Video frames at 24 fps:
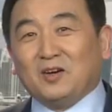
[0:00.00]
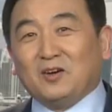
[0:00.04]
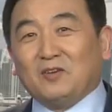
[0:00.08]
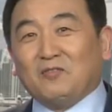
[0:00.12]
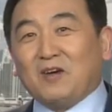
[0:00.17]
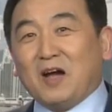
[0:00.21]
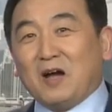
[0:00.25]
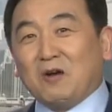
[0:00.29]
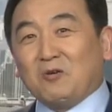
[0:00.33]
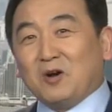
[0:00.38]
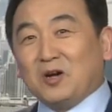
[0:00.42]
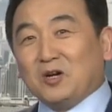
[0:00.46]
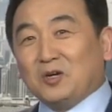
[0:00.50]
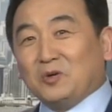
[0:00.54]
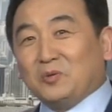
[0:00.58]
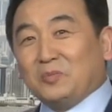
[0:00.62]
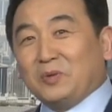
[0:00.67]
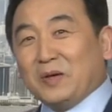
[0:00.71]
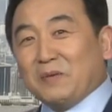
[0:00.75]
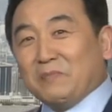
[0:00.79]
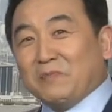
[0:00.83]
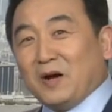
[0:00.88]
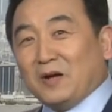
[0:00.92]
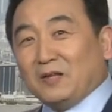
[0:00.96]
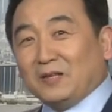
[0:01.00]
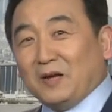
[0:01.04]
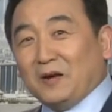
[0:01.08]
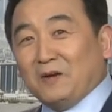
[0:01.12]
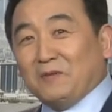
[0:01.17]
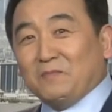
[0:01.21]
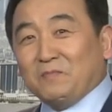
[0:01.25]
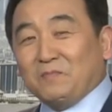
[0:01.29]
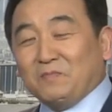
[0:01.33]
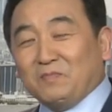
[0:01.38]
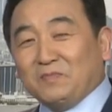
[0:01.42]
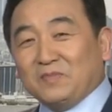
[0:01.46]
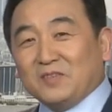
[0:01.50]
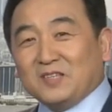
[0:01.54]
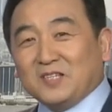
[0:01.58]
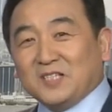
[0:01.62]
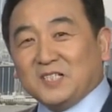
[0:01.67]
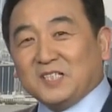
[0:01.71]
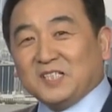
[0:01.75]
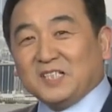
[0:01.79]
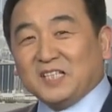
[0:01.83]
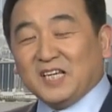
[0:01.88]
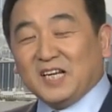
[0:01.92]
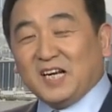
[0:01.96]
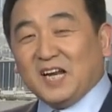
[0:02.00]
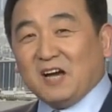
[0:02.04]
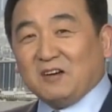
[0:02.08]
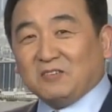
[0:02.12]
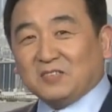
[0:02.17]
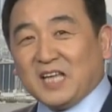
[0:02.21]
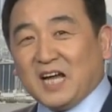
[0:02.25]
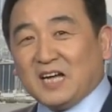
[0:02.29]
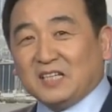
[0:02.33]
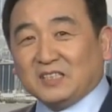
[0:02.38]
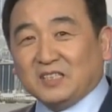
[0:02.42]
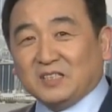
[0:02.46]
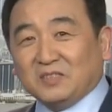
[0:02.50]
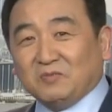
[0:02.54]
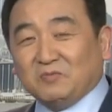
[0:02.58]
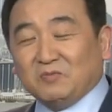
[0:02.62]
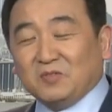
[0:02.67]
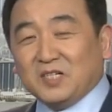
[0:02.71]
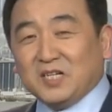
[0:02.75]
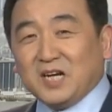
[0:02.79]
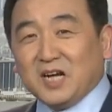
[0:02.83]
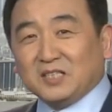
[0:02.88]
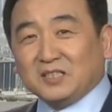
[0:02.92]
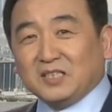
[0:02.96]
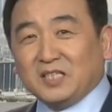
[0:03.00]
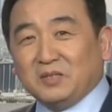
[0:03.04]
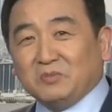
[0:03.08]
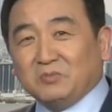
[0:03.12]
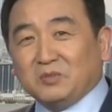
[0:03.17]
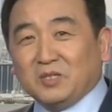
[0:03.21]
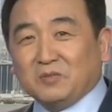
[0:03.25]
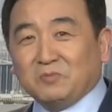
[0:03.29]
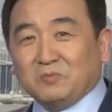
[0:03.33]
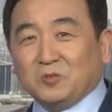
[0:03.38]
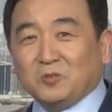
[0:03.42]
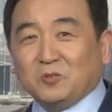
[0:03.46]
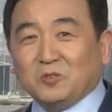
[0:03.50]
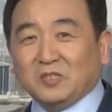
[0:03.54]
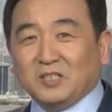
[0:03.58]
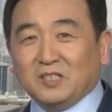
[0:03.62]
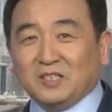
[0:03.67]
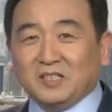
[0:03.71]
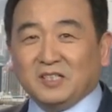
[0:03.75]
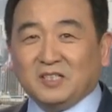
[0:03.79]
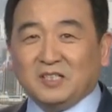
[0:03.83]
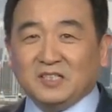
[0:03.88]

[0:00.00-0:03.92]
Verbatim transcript: 法官有篇报道，直截了当的文章题目这么说的：